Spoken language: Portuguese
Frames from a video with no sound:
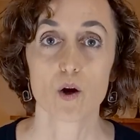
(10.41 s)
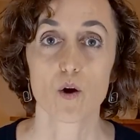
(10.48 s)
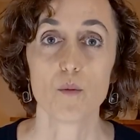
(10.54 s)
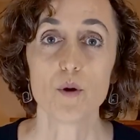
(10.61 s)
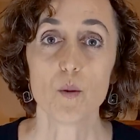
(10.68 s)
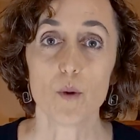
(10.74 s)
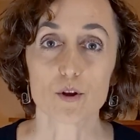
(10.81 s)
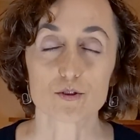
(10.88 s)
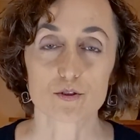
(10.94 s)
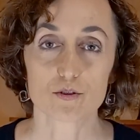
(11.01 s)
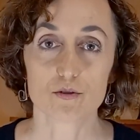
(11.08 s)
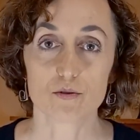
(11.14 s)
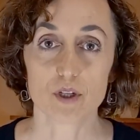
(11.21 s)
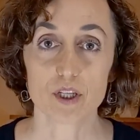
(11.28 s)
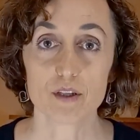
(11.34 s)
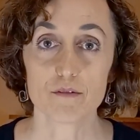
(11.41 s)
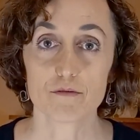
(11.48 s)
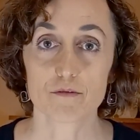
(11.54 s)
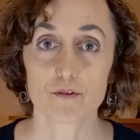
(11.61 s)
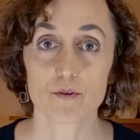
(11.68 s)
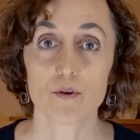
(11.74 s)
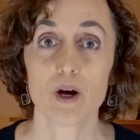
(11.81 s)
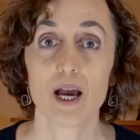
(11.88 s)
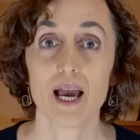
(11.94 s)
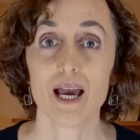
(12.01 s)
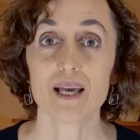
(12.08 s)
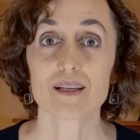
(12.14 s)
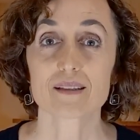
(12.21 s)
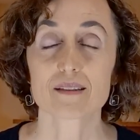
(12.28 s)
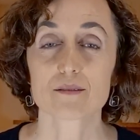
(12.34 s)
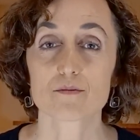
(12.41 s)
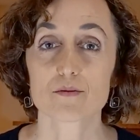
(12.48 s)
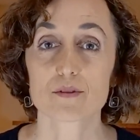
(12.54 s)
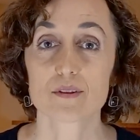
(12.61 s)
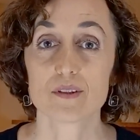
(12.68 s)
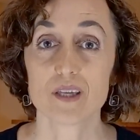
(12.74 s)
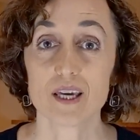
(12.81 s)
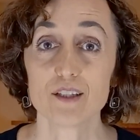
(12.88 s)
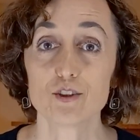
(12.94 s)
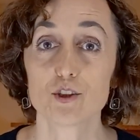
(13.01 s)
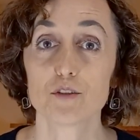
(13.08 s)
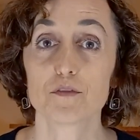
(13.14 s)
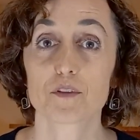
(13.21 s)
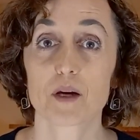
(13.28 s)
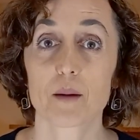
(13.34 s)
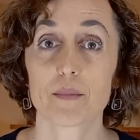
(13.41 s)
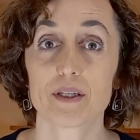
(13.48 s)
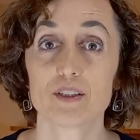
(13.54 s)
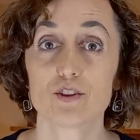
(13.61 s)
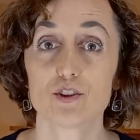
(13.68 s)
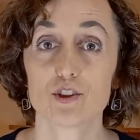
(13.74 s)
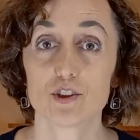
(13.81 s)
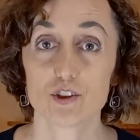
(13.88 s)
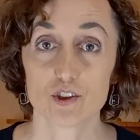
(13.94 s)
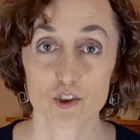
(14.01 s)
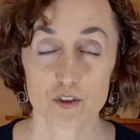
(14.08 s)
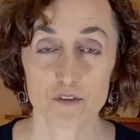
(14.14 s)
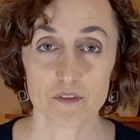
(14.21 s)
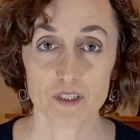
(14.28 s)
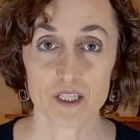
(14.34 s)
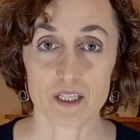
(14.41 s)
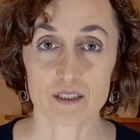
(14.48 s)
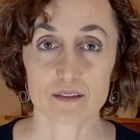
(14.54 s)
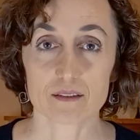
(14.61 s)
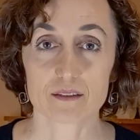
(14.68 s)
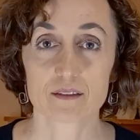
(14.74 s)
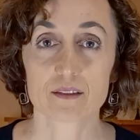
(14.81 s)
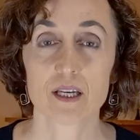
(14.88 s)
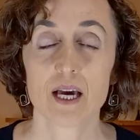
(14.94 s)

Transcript: Como eu mostro no livro, elas são cientificamente diferentes.